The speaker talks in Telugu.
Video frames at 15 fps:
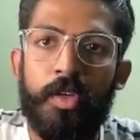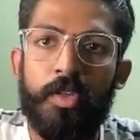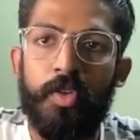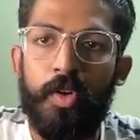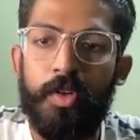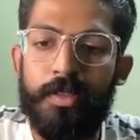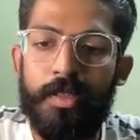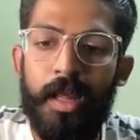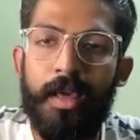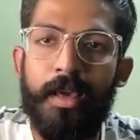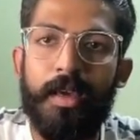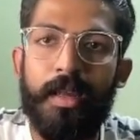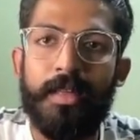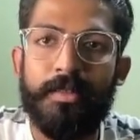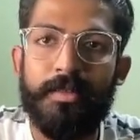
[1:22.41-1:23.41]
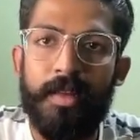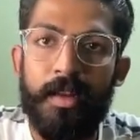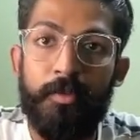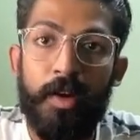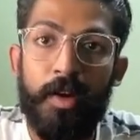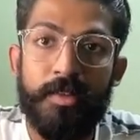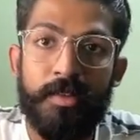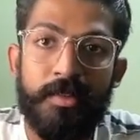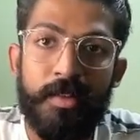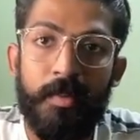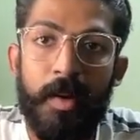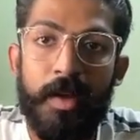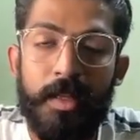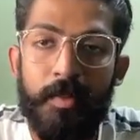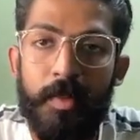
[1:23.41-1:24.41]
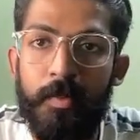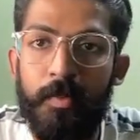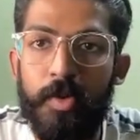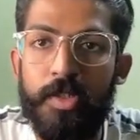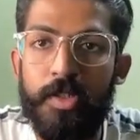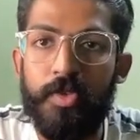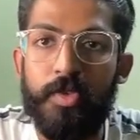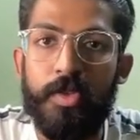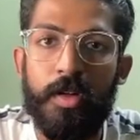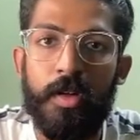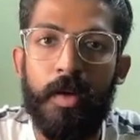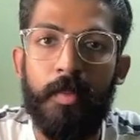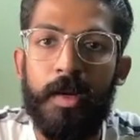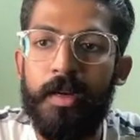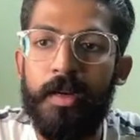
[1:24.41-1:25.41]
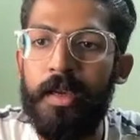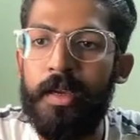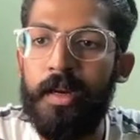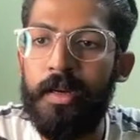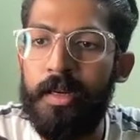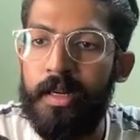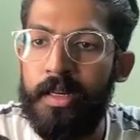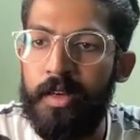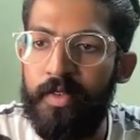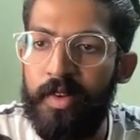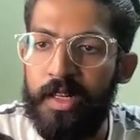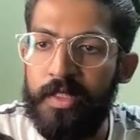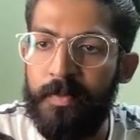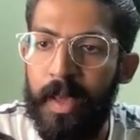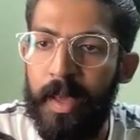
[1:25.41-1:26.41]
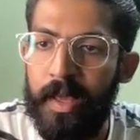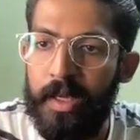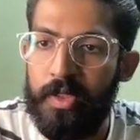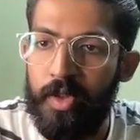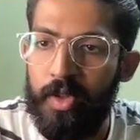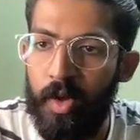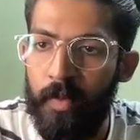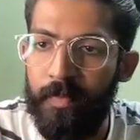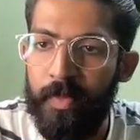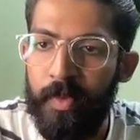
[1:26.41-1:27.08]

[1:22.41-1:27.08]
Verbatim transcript: సో ఇట్స్ లైక్ నెససరీ ఫంక్షన్స్ని మాత్రమే ఇంపోర్ట్ చేసుకుంటున్నాం అంటే ఇక్కడ డేట్ ఎఫ్ఎన్ఎస్ ప్యాకేజ్లో